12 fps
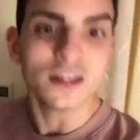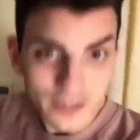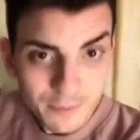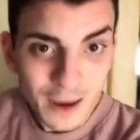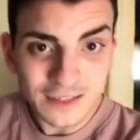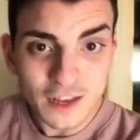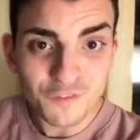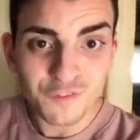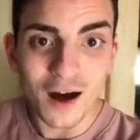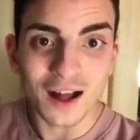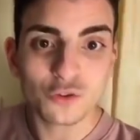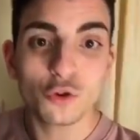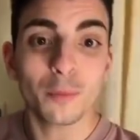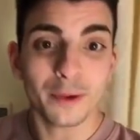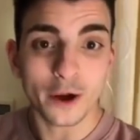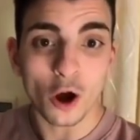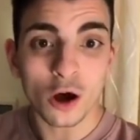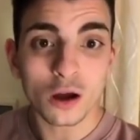Rimane il fatto
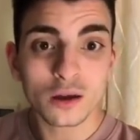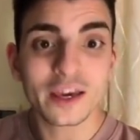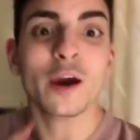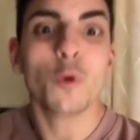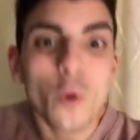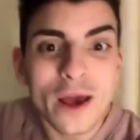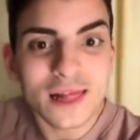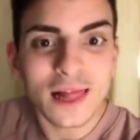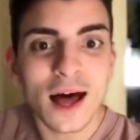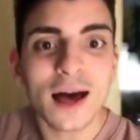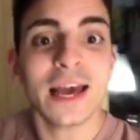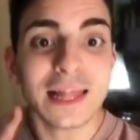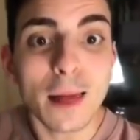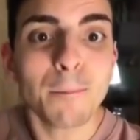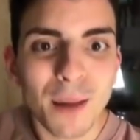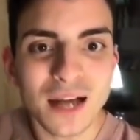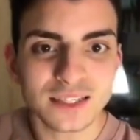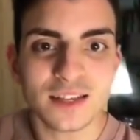però che quella è la
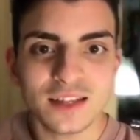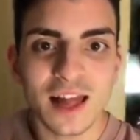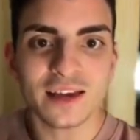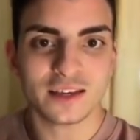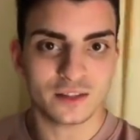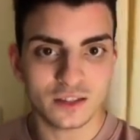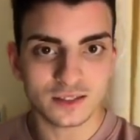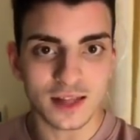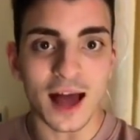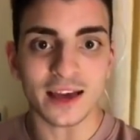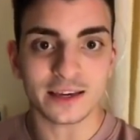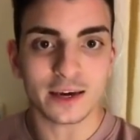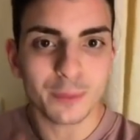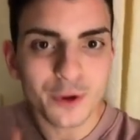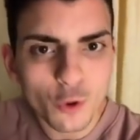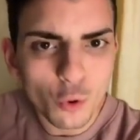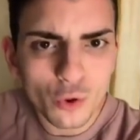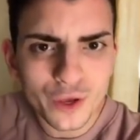base di like-dislike, per
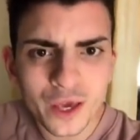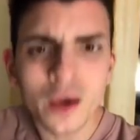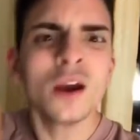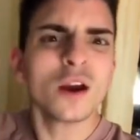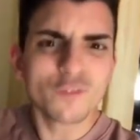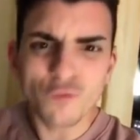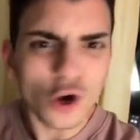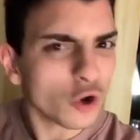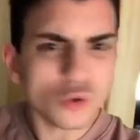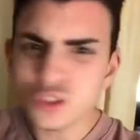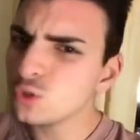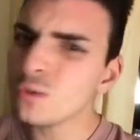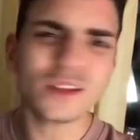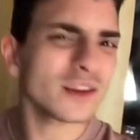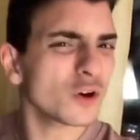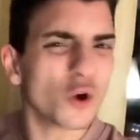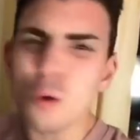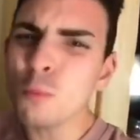cui voi
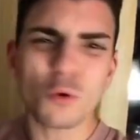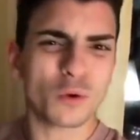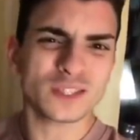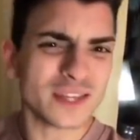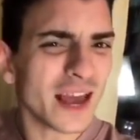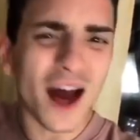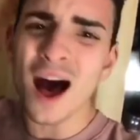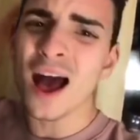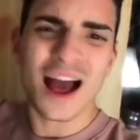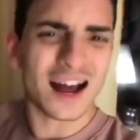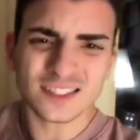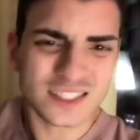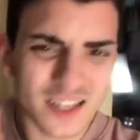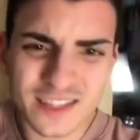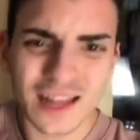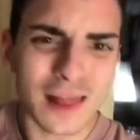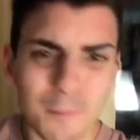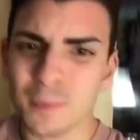continuate comunque sia a
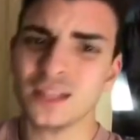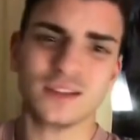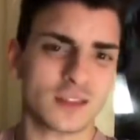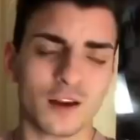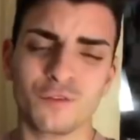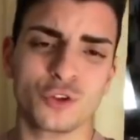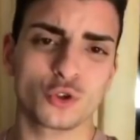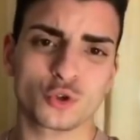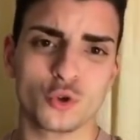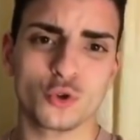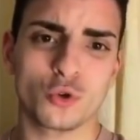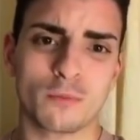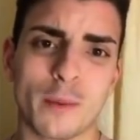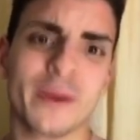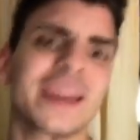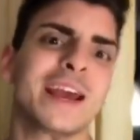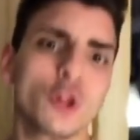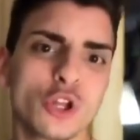segnalare a manetta il video su YouTube,
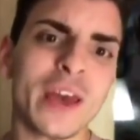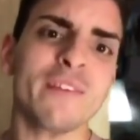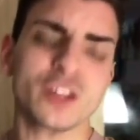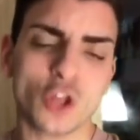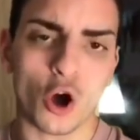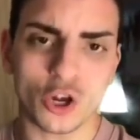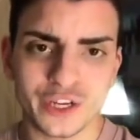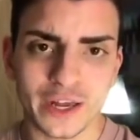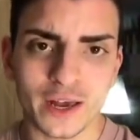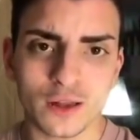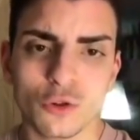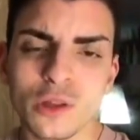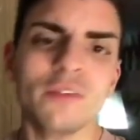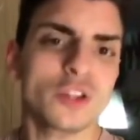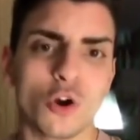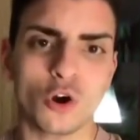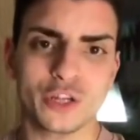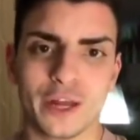perché lo deve togliere, lo deve
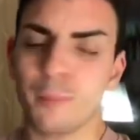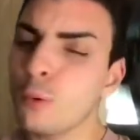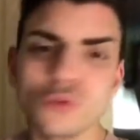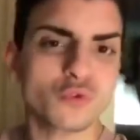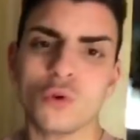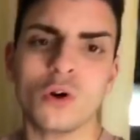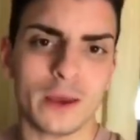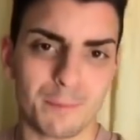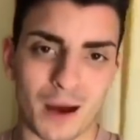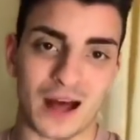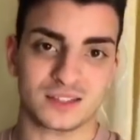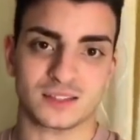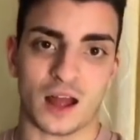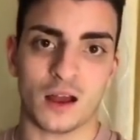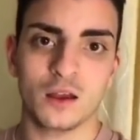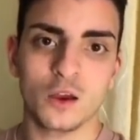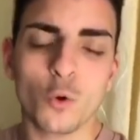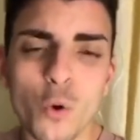togliere, punto e basta.